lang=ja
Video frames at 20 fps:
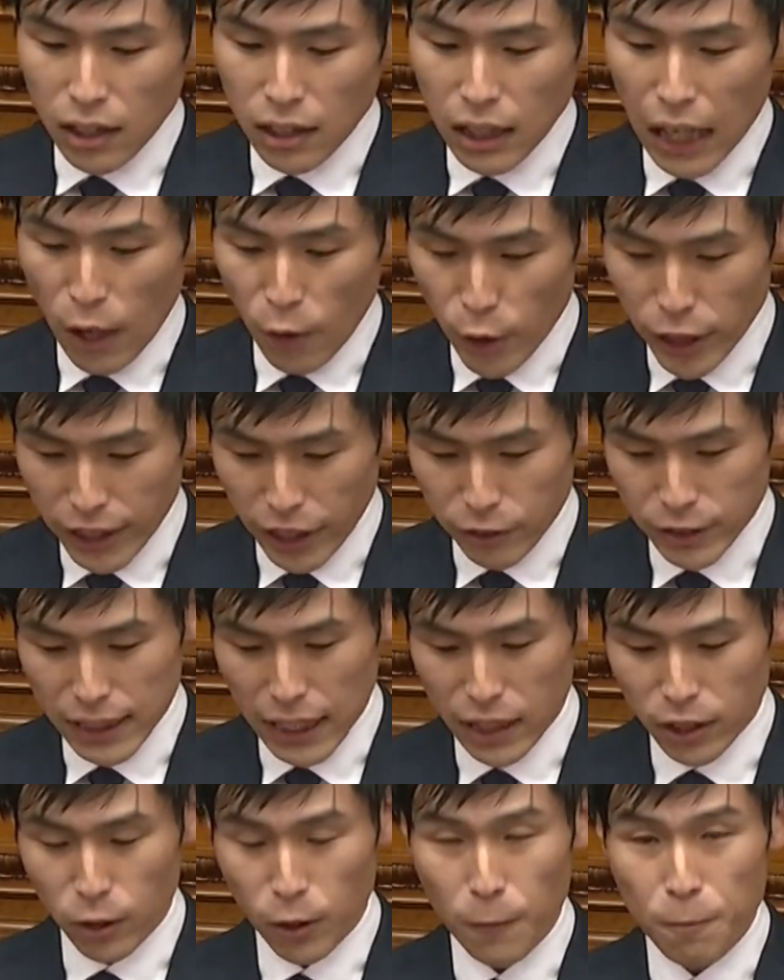籠池夫
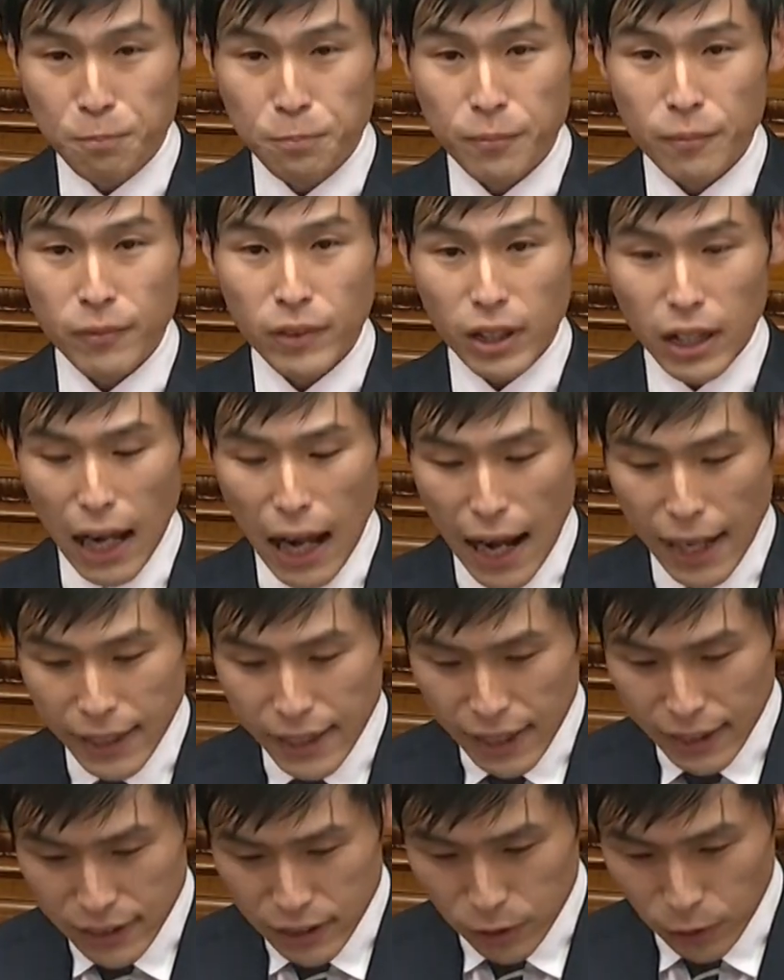妻と
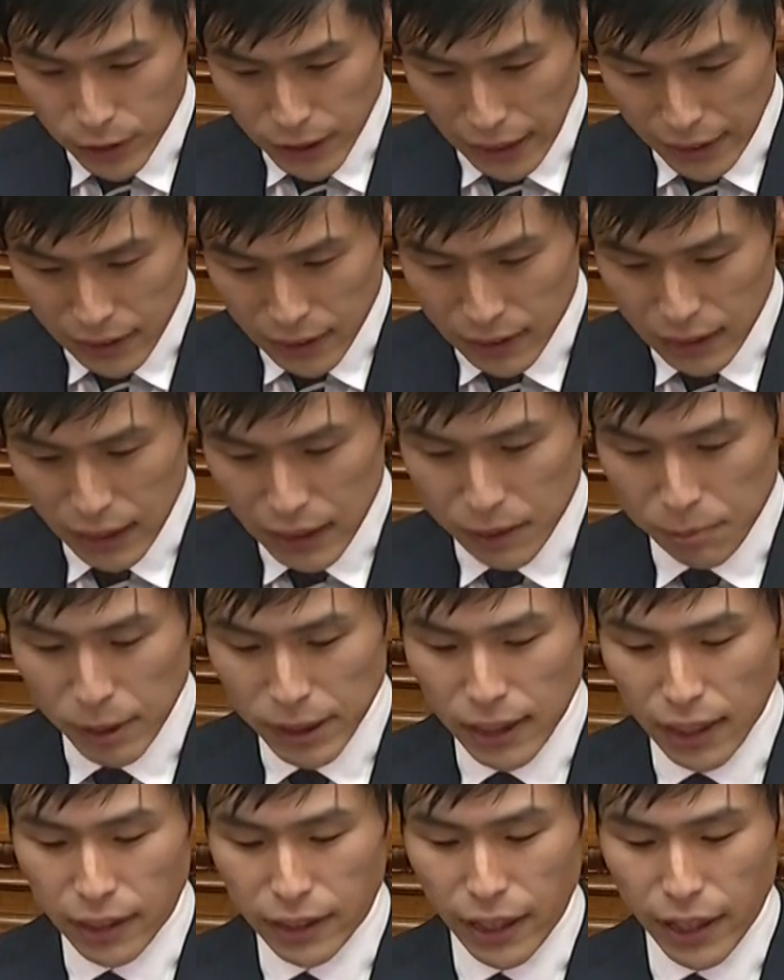昭恵氏の写真が
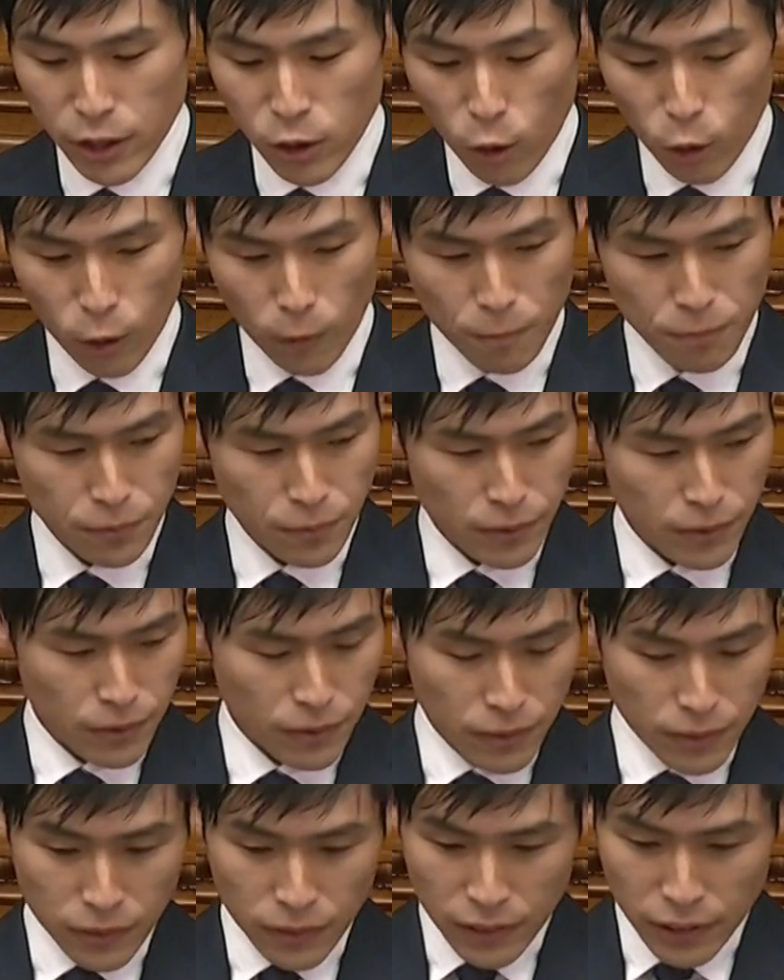示されて以降、
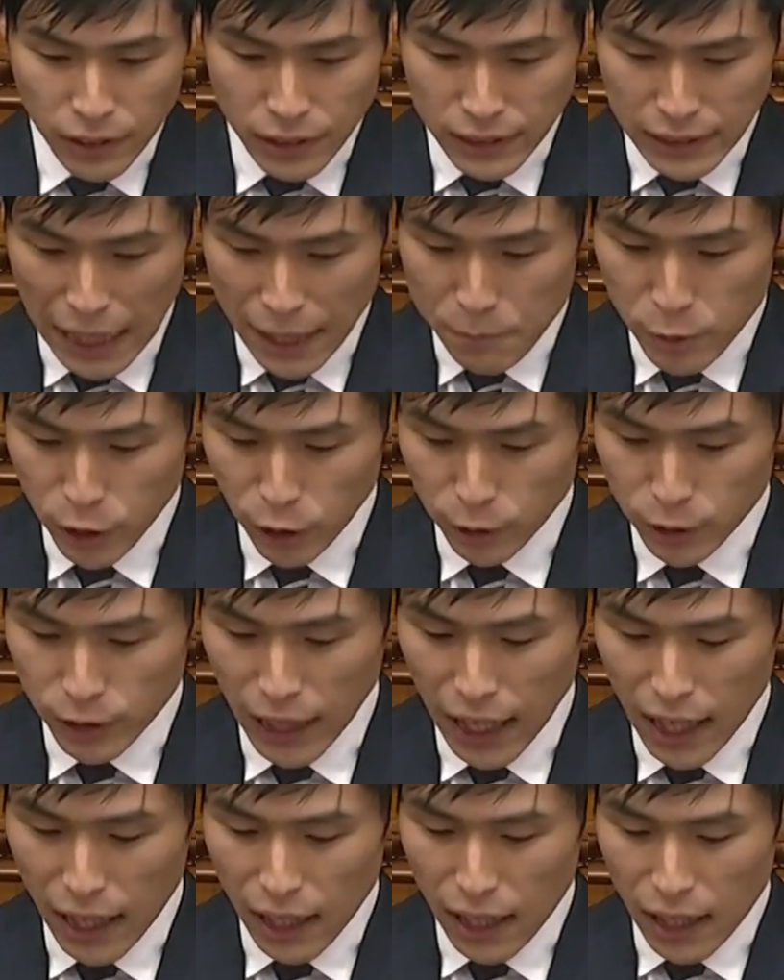財務局
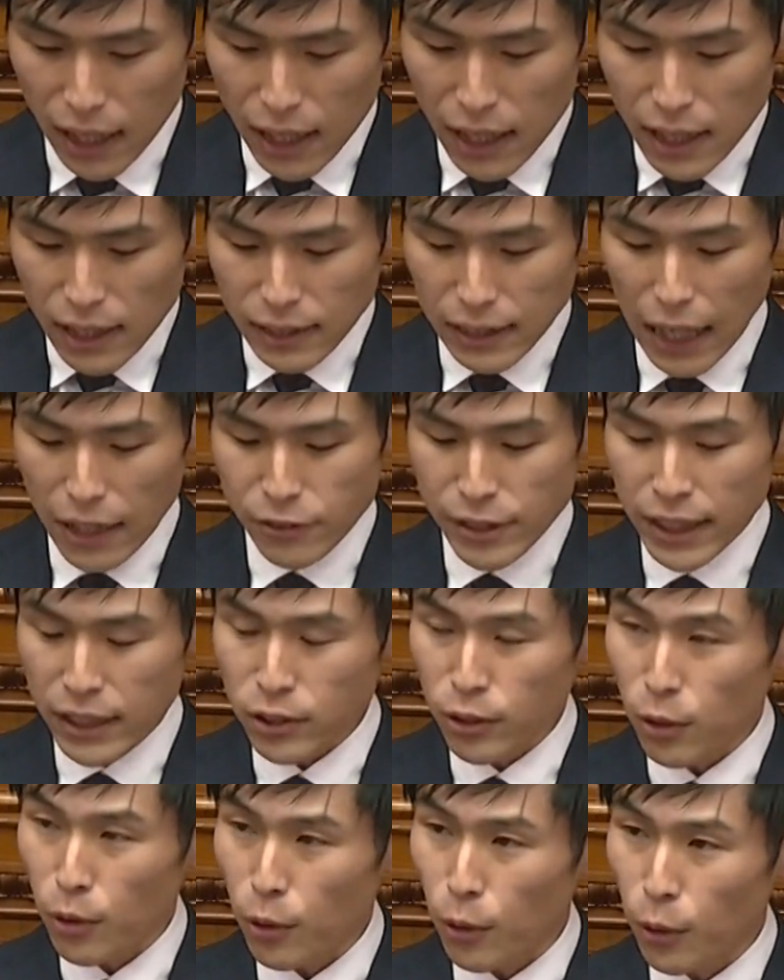が学園
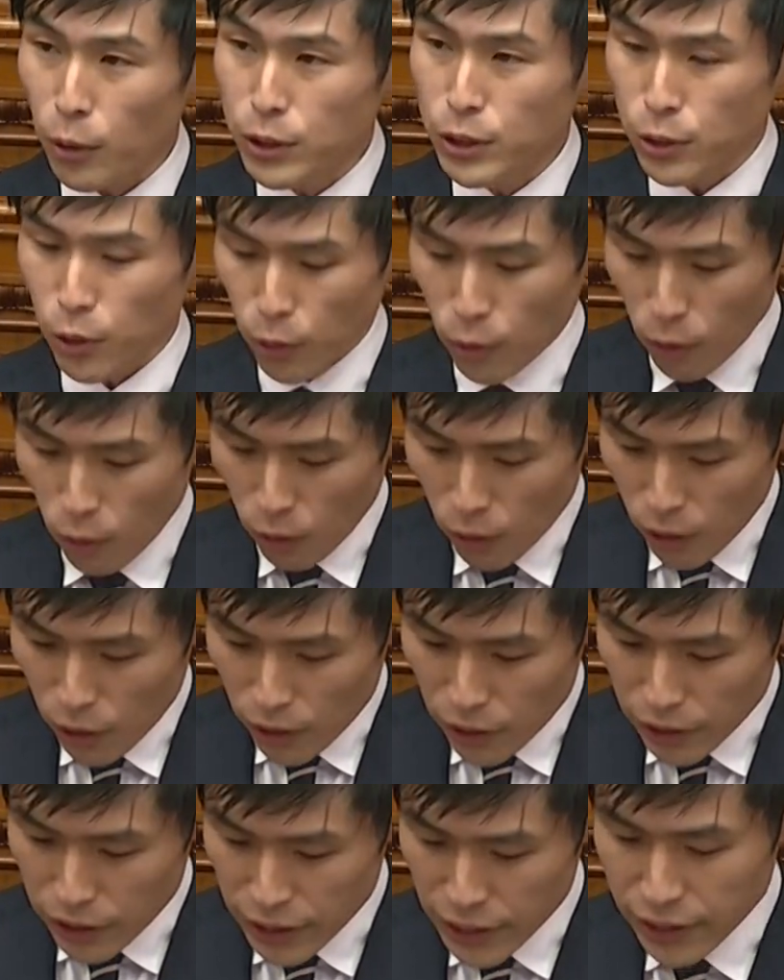との交渉を
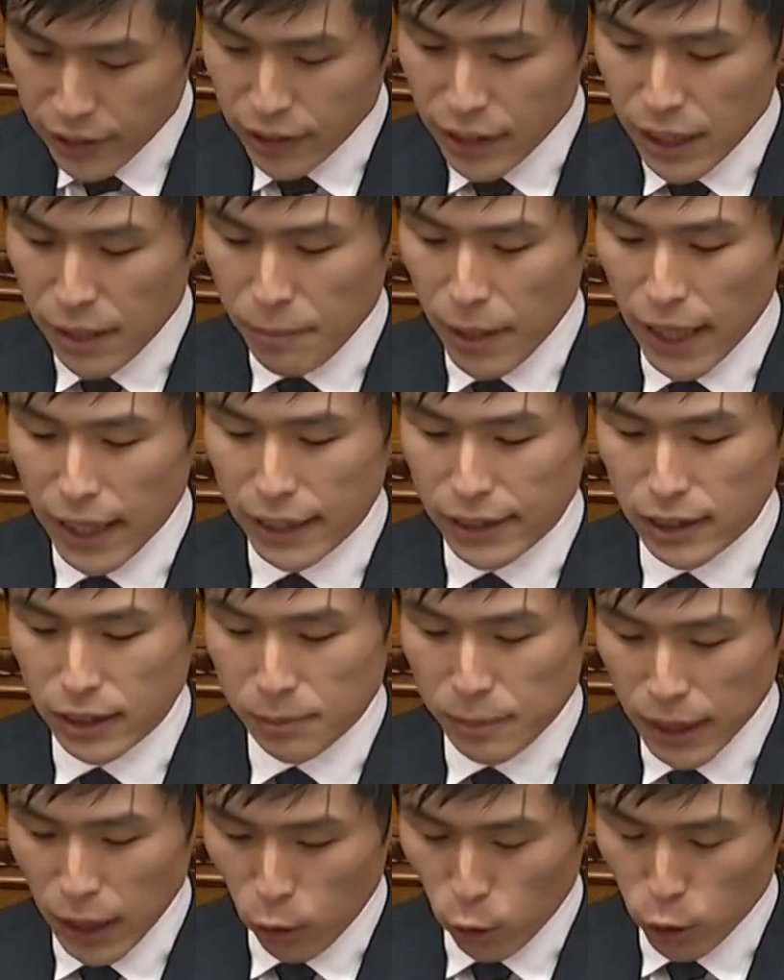一気に前に
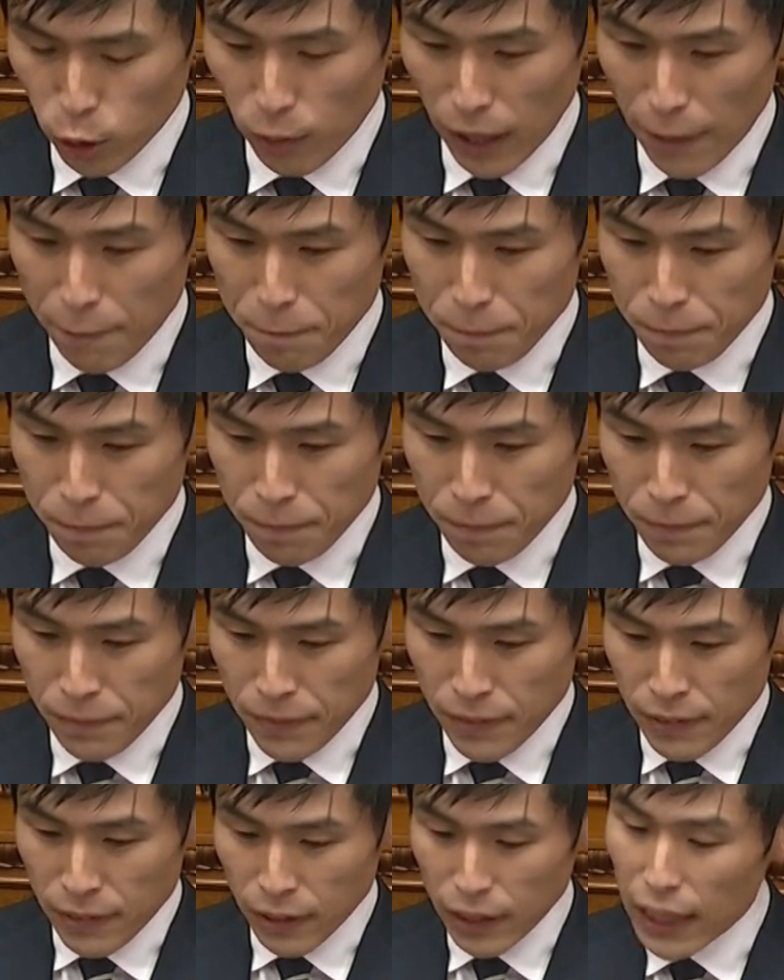進めたことは、
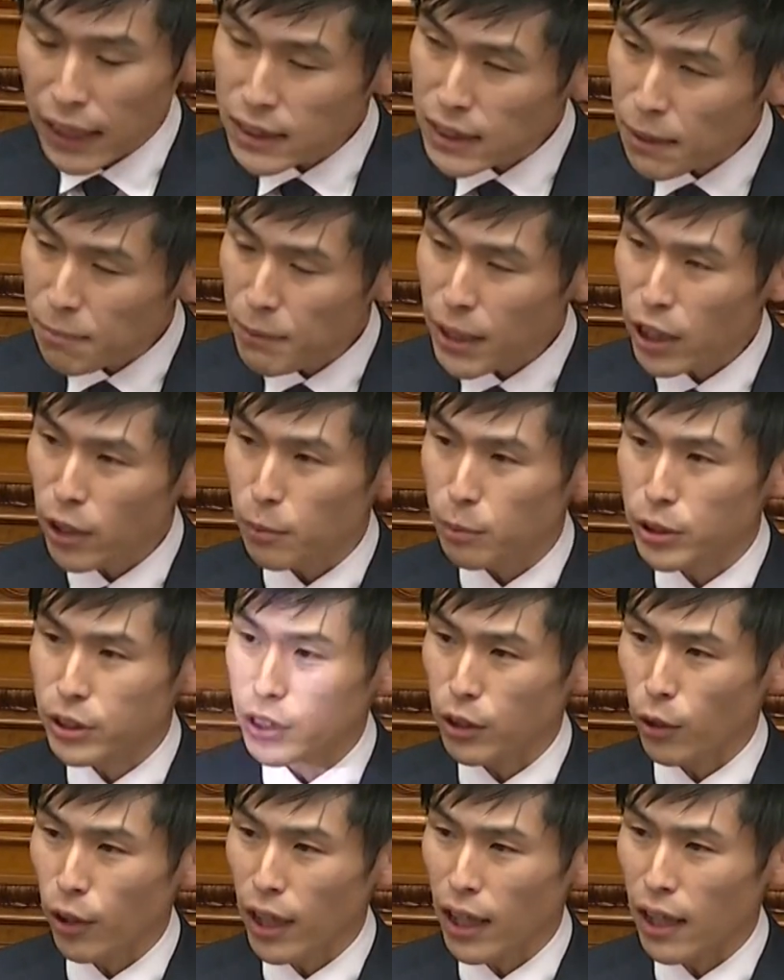改ざん前の文
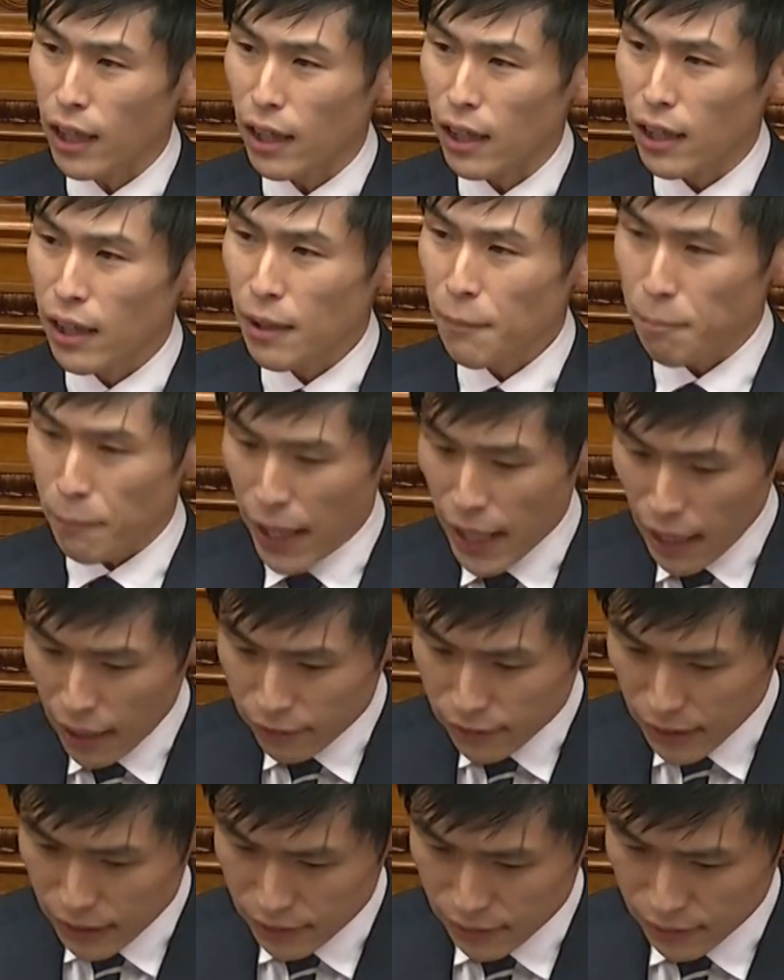書から明
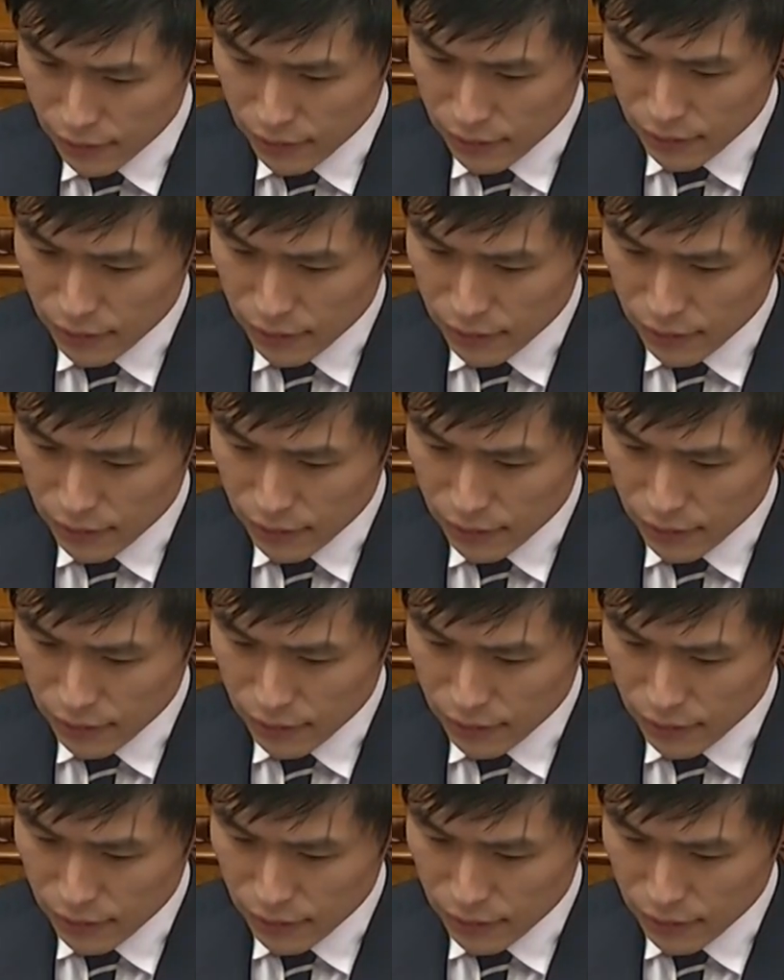白です。